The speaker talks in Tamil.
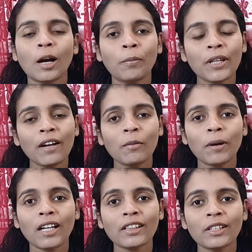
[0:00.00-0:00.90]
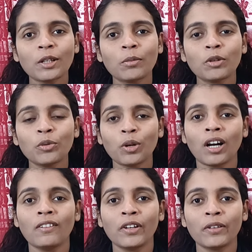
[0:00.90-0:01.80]
அப்படியே அவன் பார்த்துட்டு இருக்கும்போது ஒரு
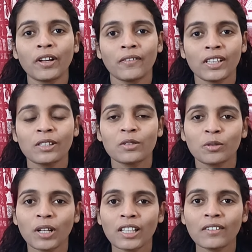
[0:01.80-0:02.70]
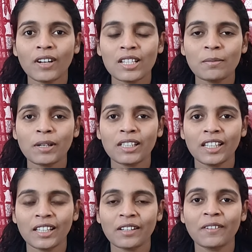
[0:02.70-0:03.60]
ஆள் வருவார் வந்து சொல்லுவார் அந்த வாசல்
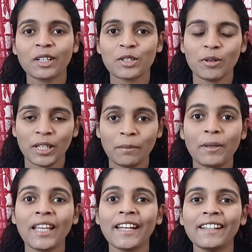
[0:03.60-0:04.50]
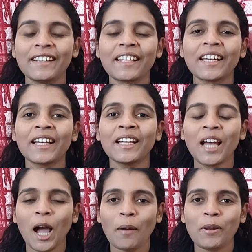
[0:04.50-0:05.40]
பக்கத்தில் இருக்கவங்கிட்ட சொல்ல என் பேர் எழுதுங்க
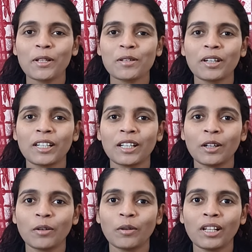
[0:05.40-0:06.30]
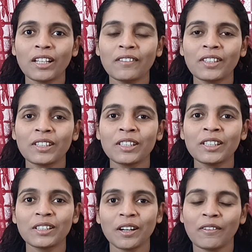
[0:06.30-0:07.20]
அப்படின்னு சொல்லிட்டு உடனே வந்து
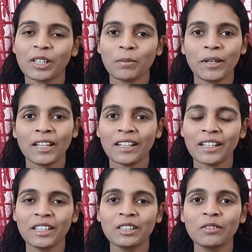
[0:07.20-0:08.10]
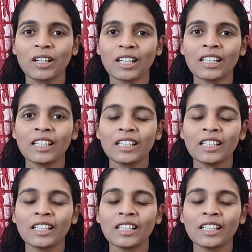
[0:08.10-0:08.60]
அவனுக்கு பேர் அங்கே எழுதுவாங்க